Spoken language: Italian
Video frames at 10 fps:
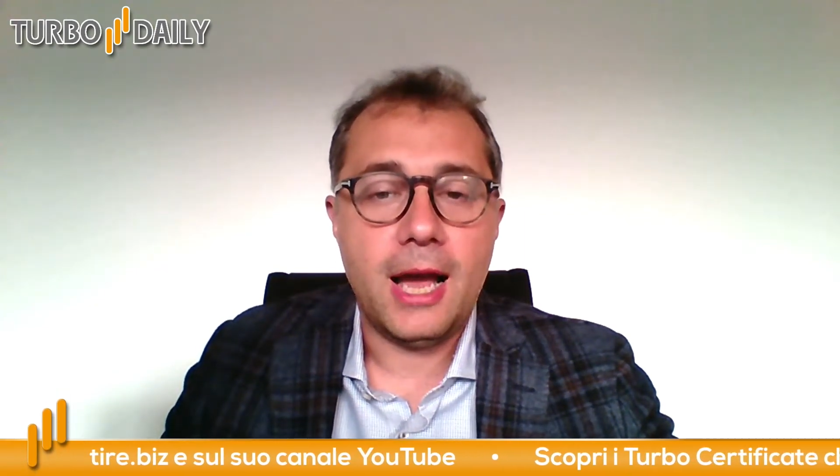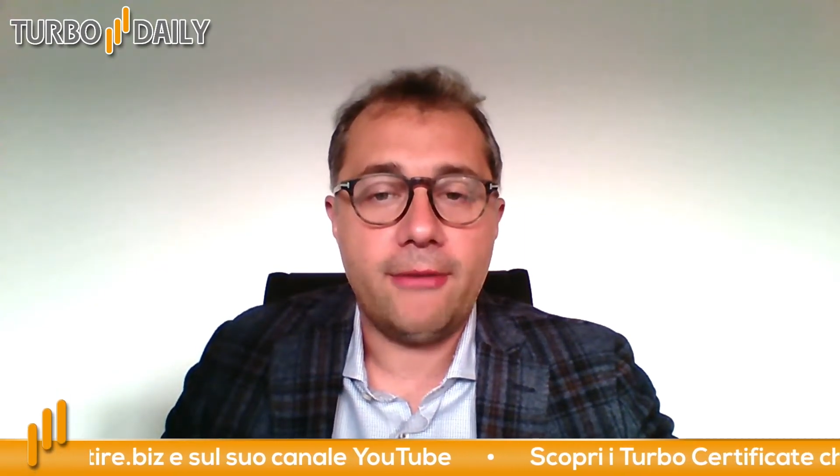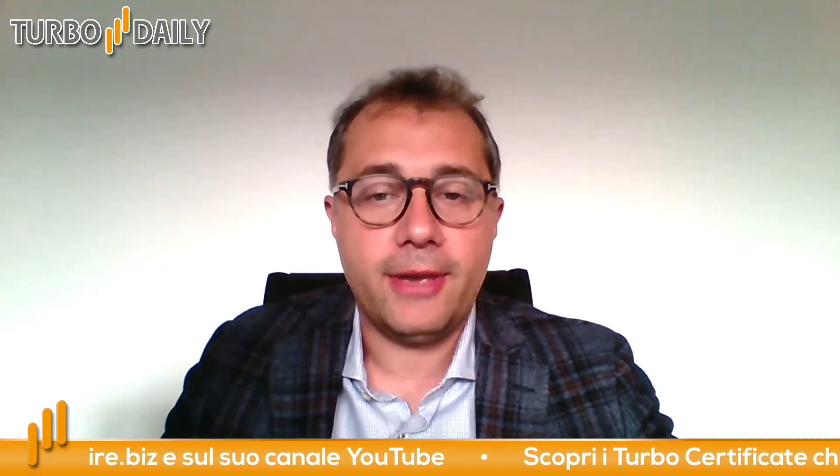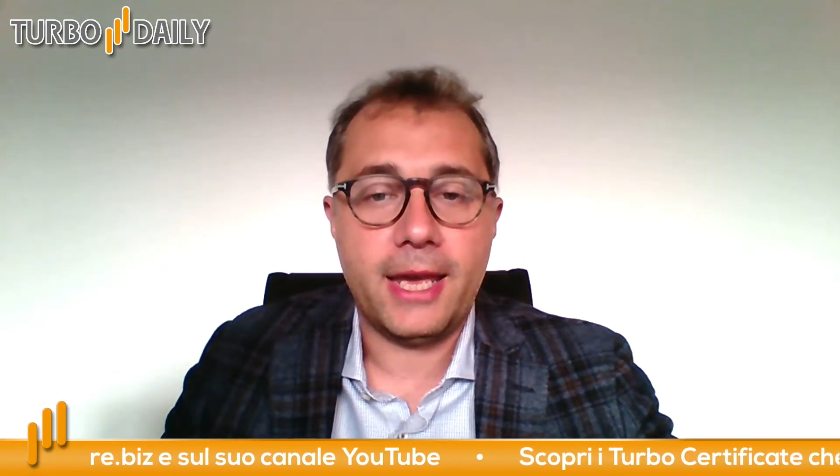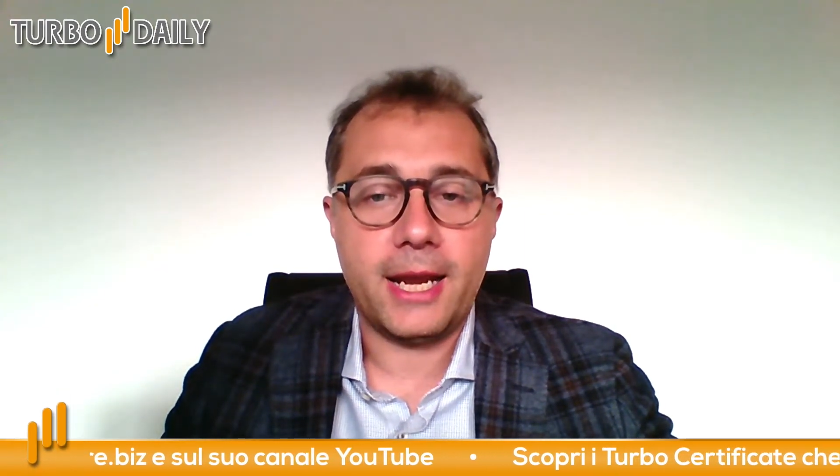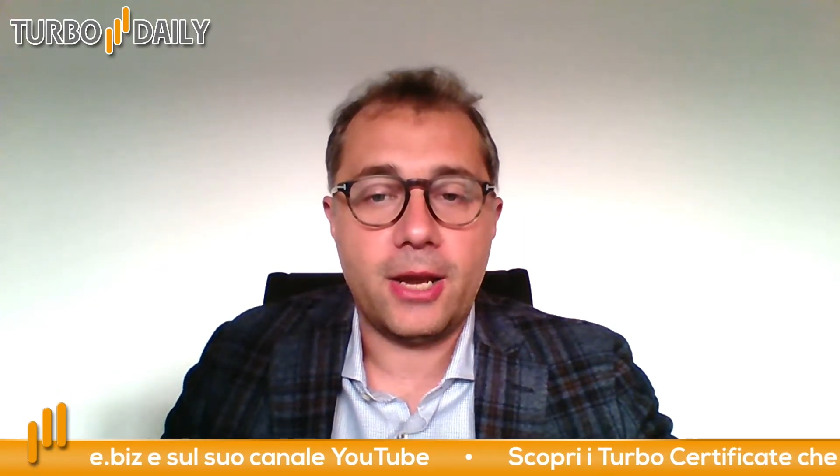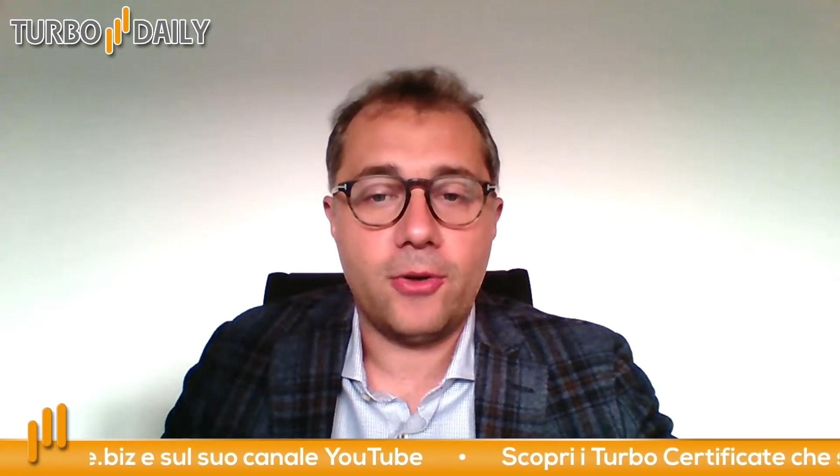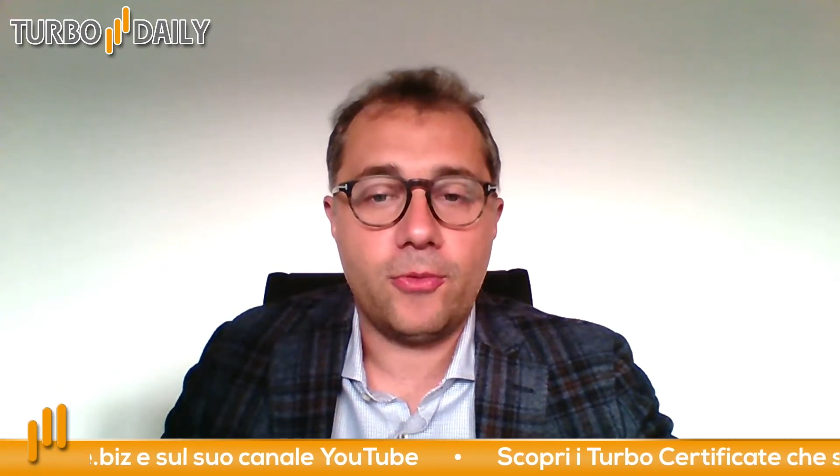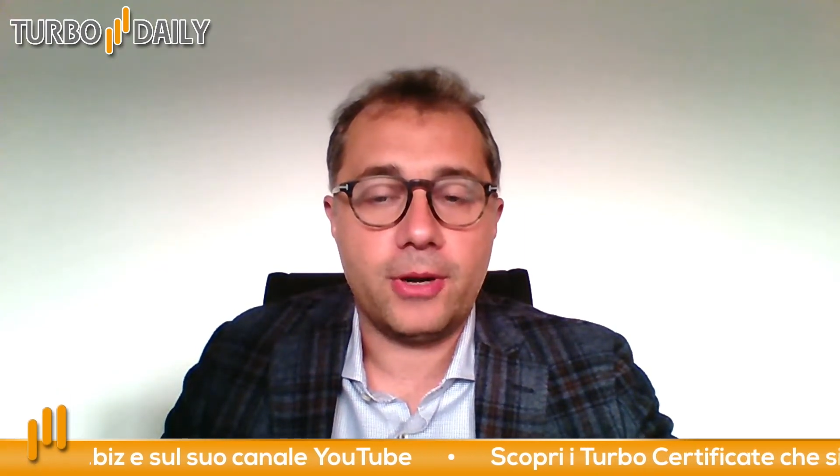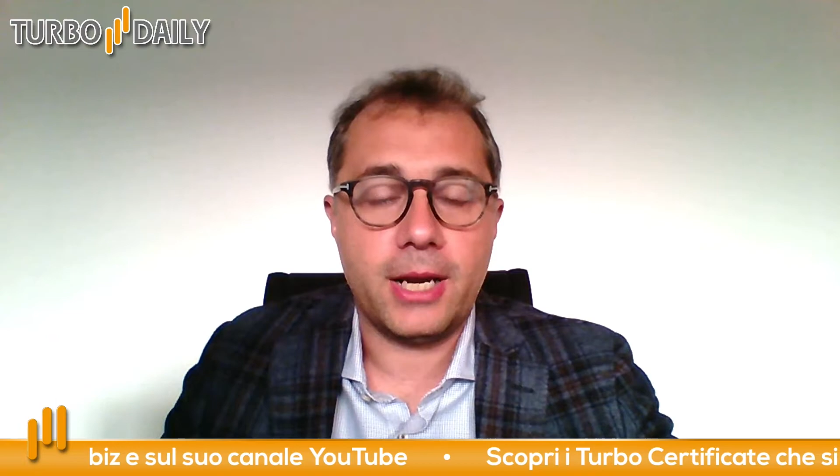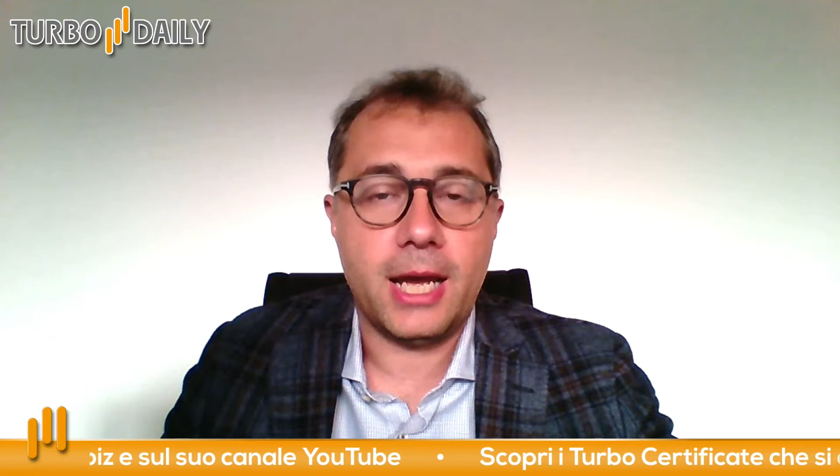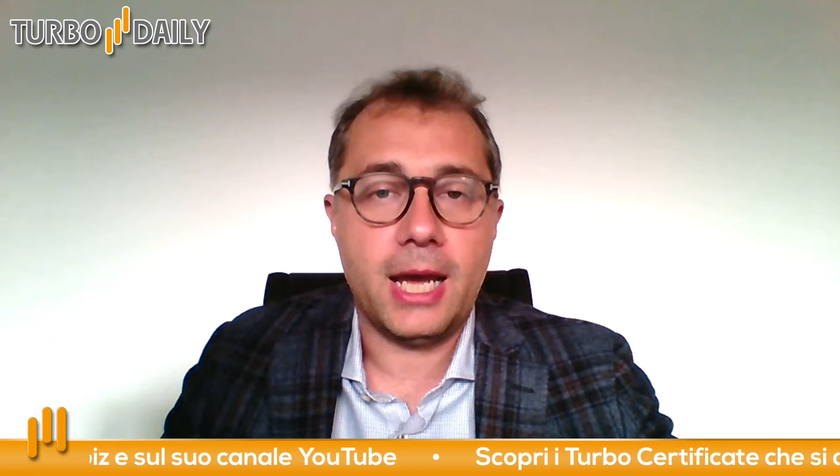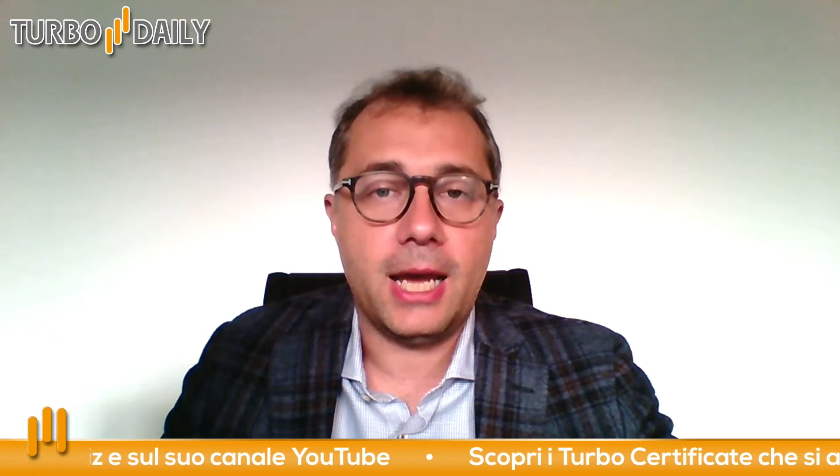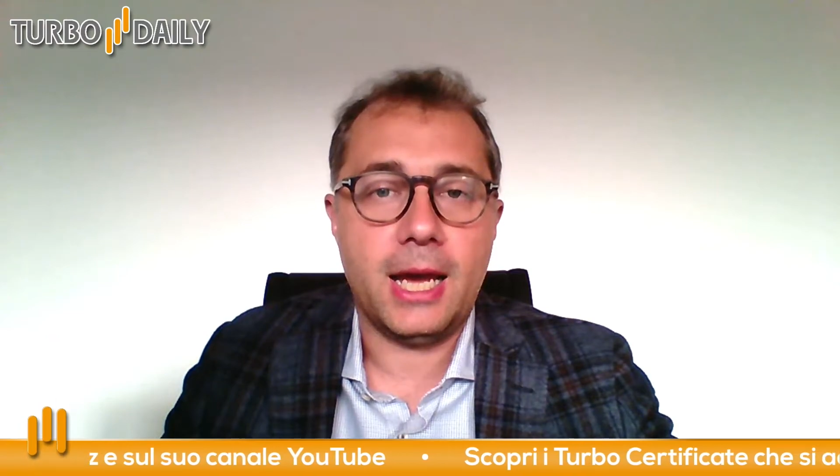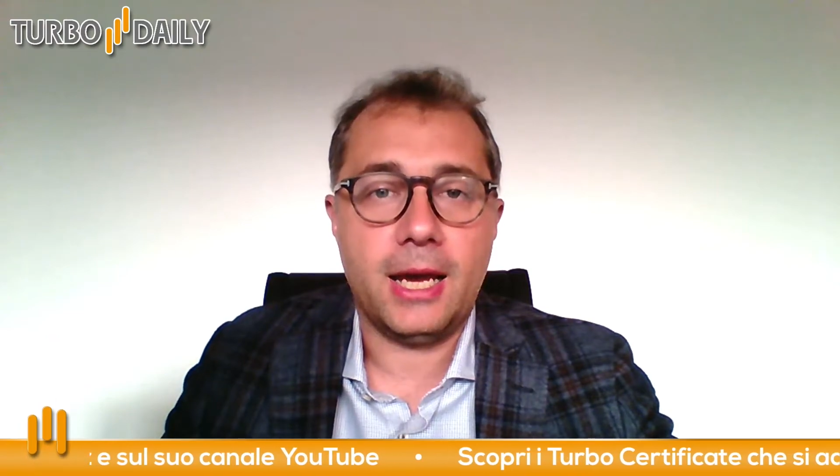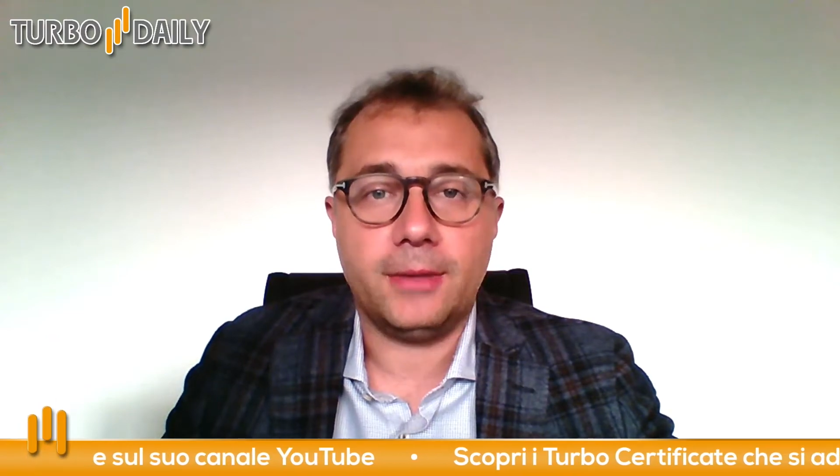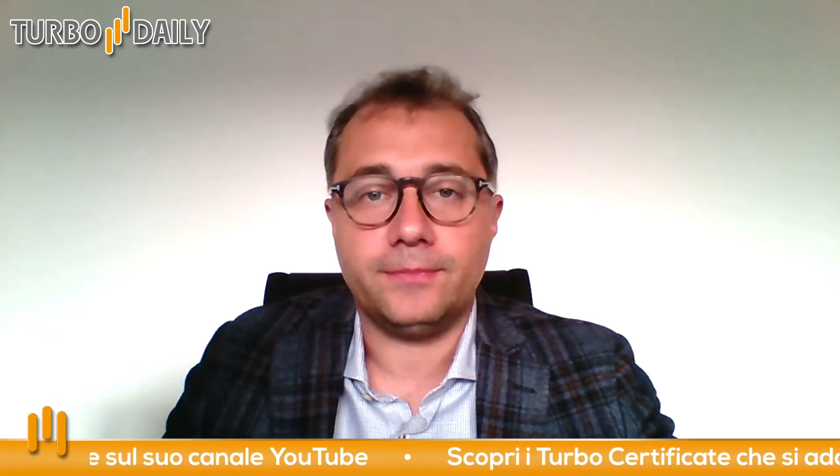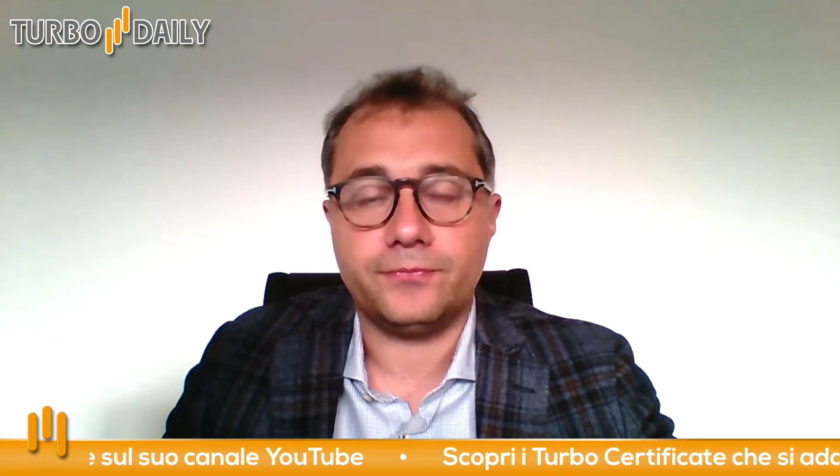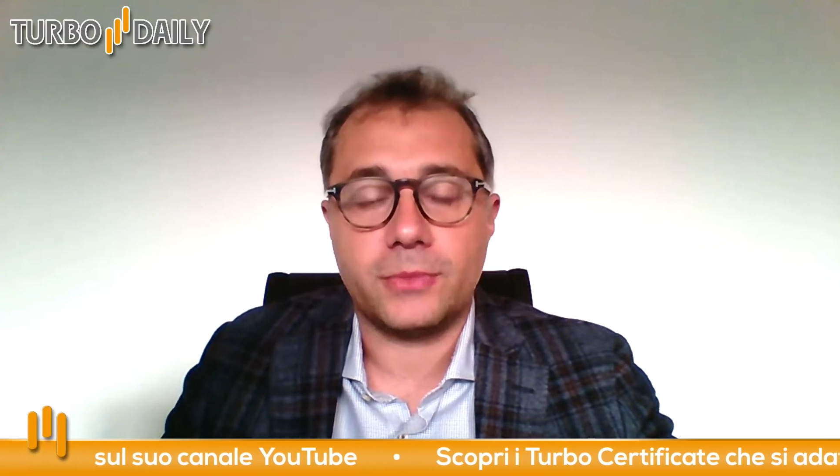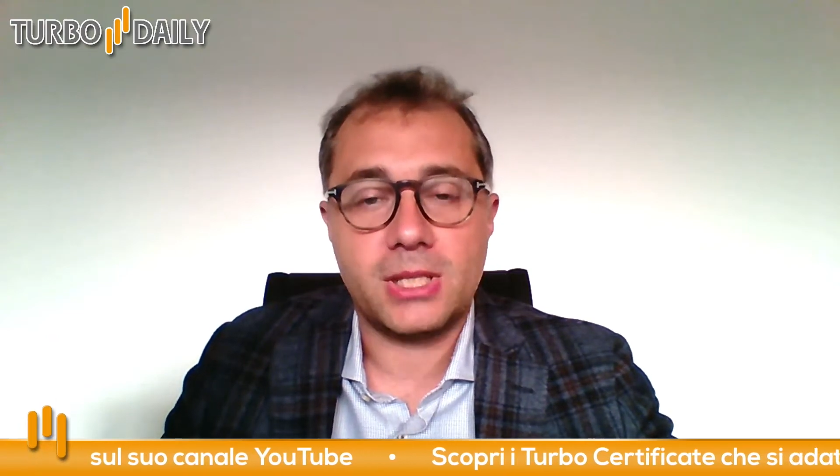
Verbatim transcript: avere avere una ehm,